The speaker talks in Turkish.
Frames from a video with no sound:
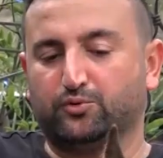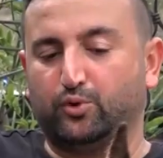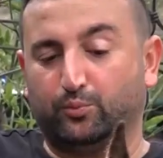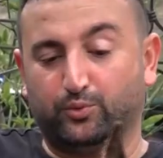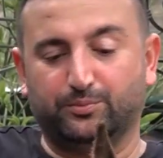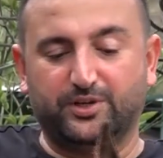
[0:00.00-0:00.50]

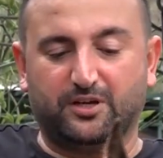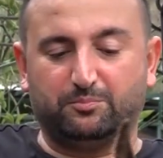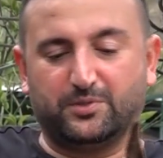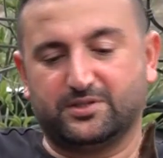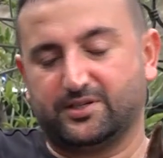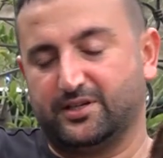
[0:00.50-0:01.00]
Toplumun
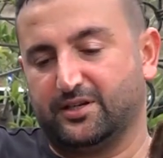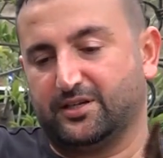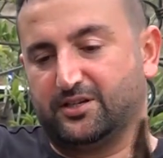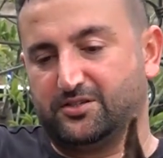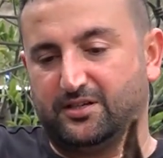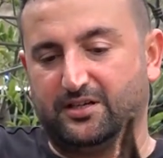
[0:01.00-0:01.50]
yapması
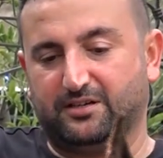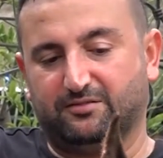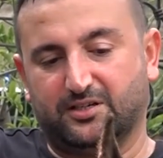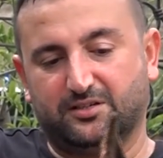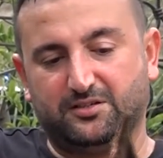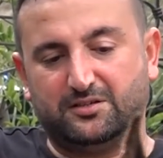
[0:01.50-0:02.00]
gereken şeyler
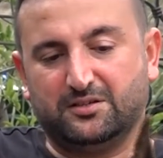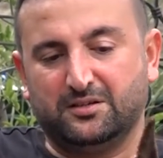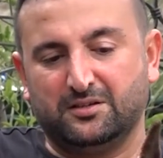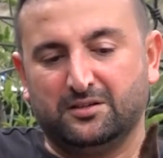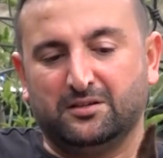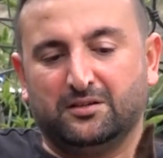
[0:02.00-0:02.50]
vardır.
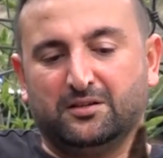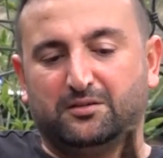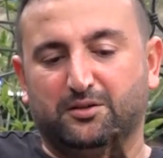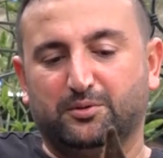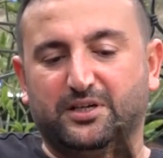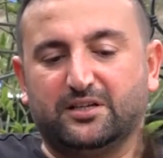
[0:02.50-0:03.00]

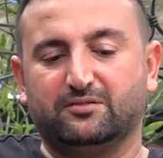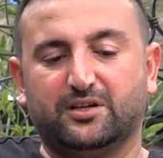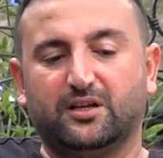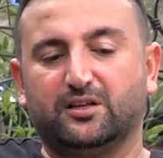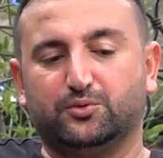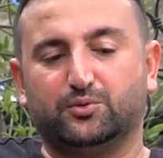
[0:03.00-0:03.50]

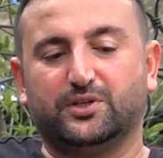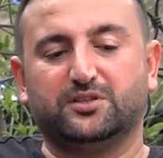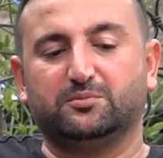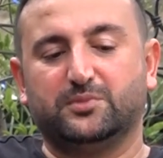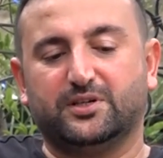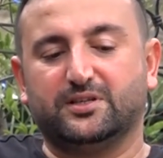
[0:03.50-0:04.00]
Merdiven altı
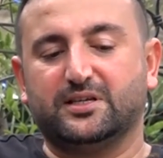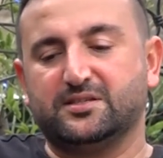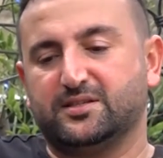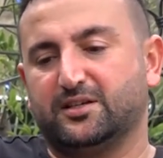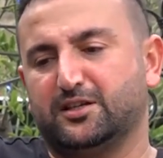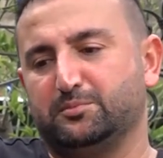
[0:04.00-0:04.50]
üretimleri
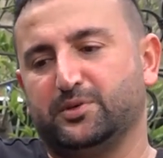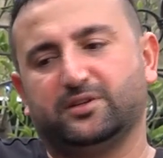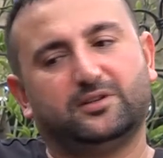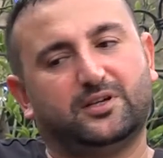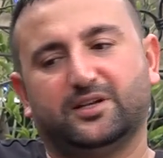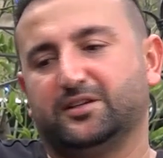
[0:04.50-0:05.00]

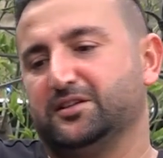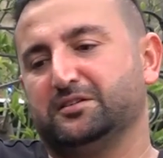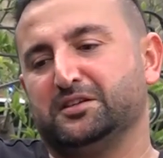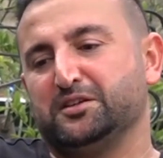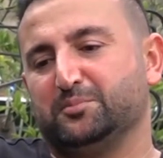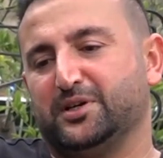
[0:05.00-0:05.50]
desteklemeyin. Yani
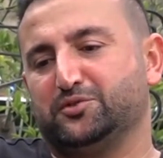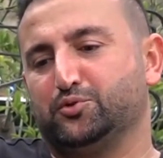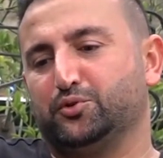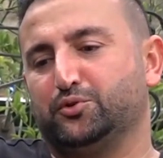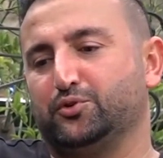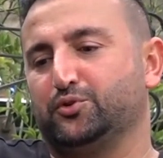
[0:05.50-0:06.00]
ben
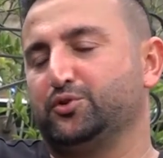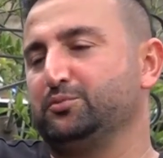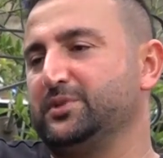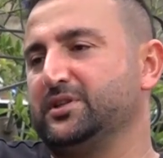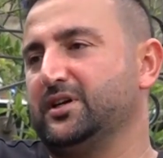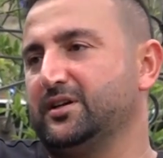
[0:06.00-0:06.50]
çok
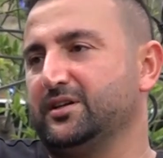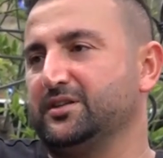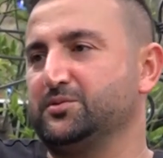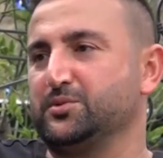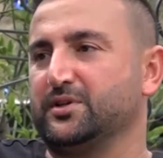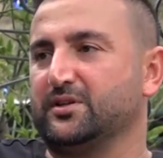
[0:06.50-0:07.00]
görüyorum
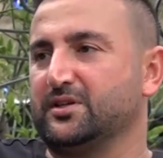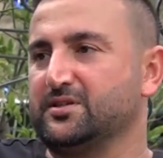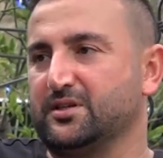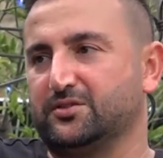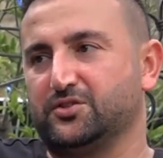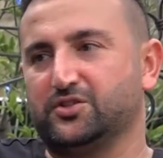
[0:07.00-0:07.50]
internet üzerinden
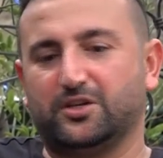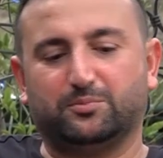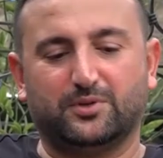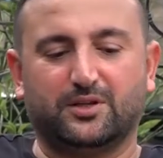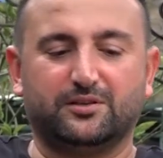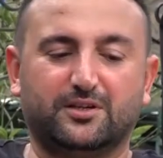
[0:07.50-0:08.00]
satış
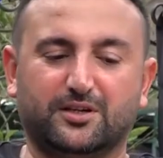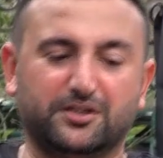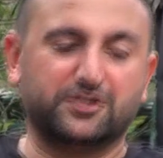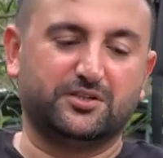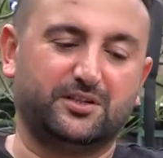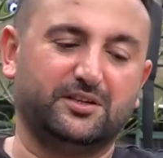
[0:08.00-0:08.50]
yapılanlar
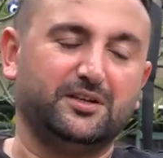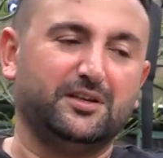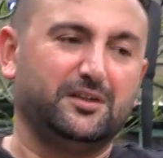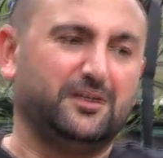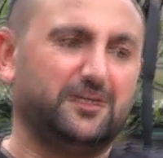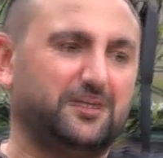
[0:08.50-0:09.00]
işte
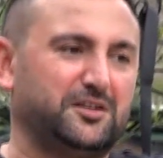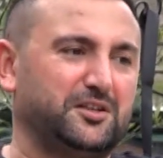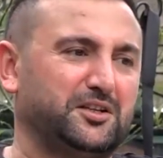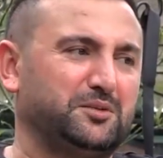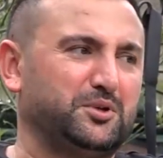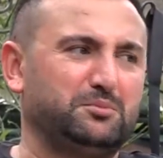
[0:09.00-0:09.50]

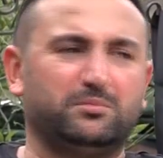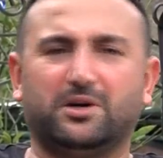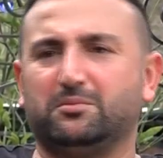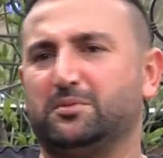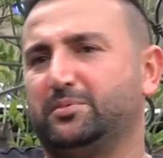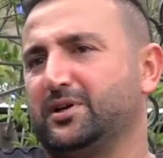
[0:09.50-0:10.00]
e, ne bileyim
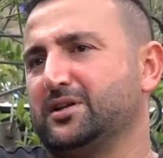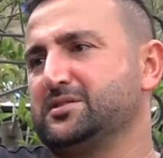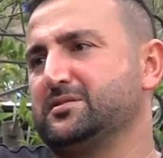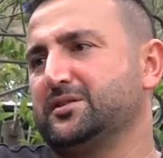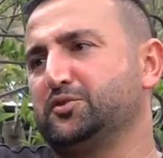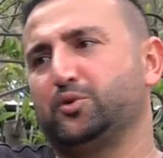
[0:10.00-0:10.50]
mama
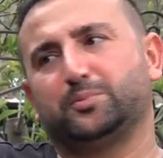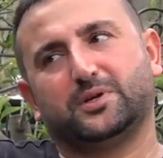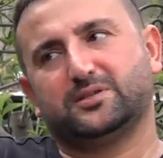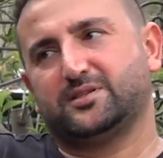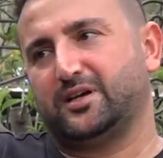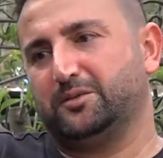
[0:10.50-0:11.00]
parasına
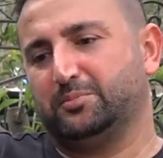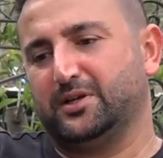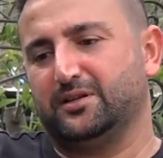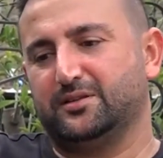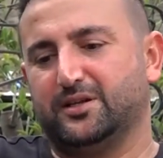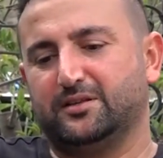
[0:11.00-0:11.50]
köpek
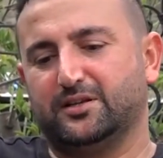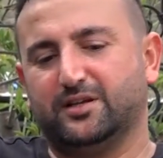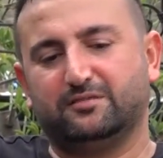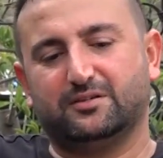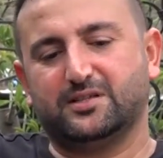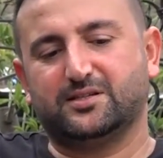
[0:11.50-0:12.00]

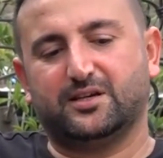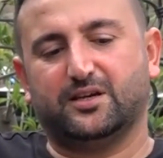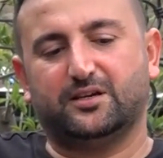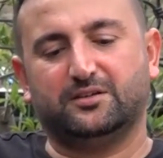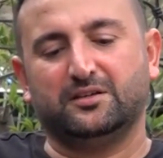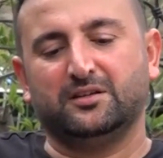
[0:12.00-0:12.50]
sahiplendirenler
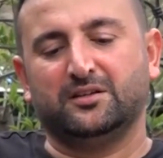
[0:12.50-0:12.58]
vesaire.